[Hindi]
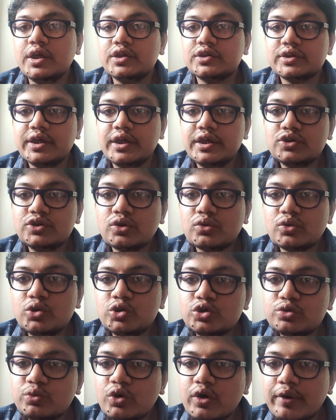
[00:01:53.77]
इसकी जो
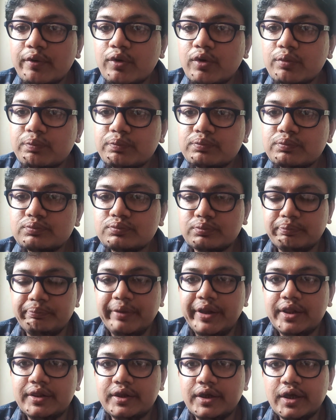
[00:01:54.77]
खुशबू है वो
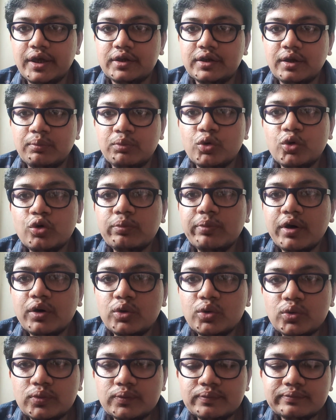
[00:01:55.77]
मिलती है एकदम हु
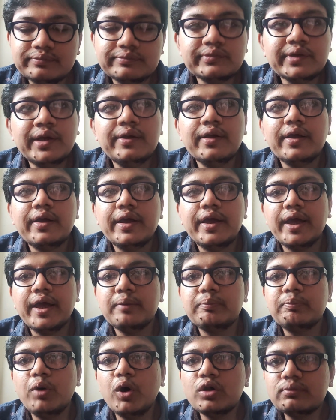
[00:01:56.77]
बहू
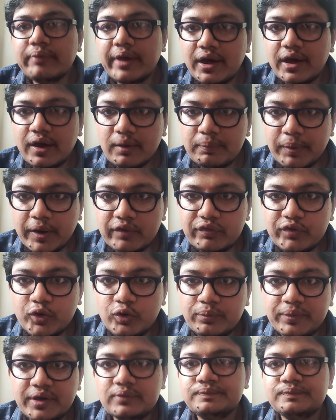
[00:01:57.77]
एक बहुत महंगा
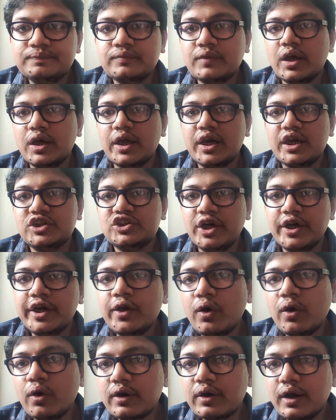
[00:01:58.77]
परफ्यूम है क्रिश्चन
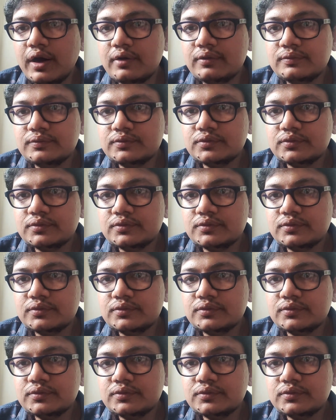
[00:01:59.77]
डियोर का